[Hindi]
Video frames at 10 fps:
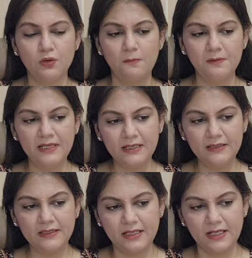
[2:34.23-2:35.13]

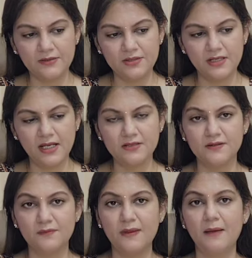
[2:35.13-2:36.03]
कॉम्प्लिकेटेड कनेक्शन है
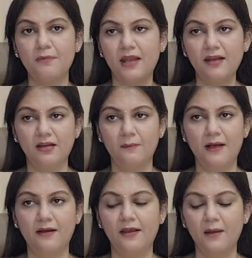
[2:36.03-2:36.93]
जिसमें आप रह नहीं
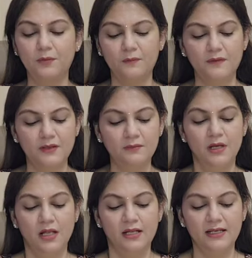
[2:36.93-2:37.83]
पा रहे हैं आप उसमें से
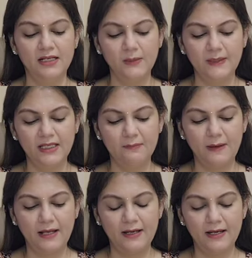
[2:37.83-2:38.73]
निकल भी नहीं
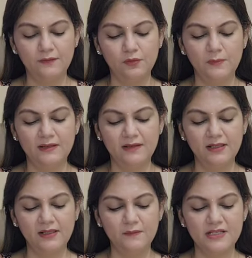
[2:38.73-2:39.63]
पा रहे हैं सो so
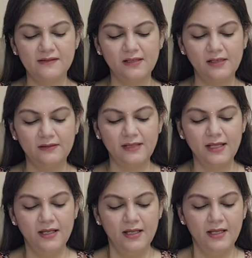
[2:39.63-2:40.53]
बेसिकली मुझे ऐसा लगता
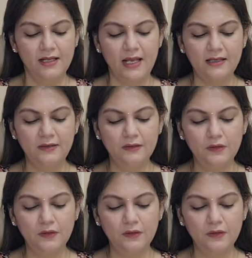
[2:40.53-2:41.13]
है लाइक